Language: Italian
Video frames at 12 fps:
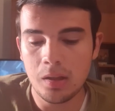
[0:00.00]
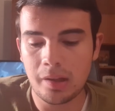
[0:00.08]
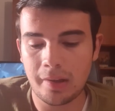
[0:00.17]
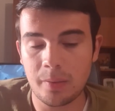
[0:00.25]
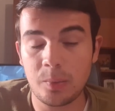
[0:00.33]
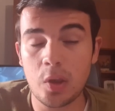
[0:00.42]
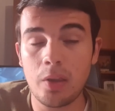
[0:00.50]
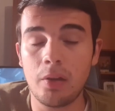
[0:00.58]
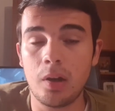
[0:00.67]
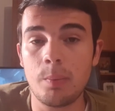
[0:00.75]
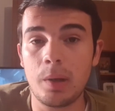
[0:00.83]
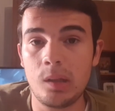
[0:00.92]
terza
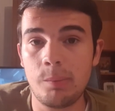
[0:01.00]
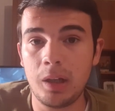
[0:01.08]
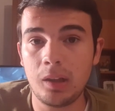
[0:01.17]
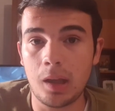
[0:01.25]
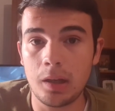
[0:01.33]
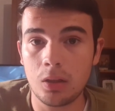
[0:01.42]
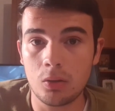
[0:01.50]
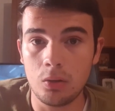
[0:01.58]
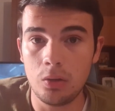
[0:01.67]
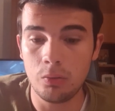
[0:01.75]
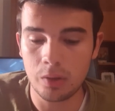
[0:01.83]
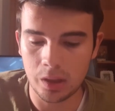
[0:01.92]
posizione per il britannico
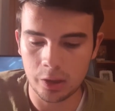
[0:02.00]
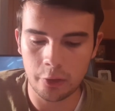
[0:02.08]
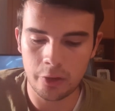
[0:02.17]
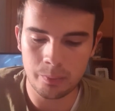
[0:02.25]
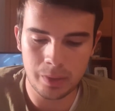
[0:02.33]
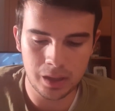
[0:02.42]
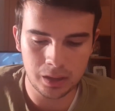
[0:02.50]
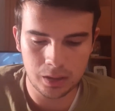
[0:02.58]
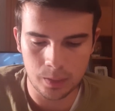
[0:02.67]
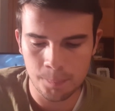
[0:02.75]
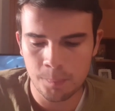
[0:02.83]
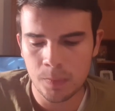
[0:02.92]
Luke Greenbank.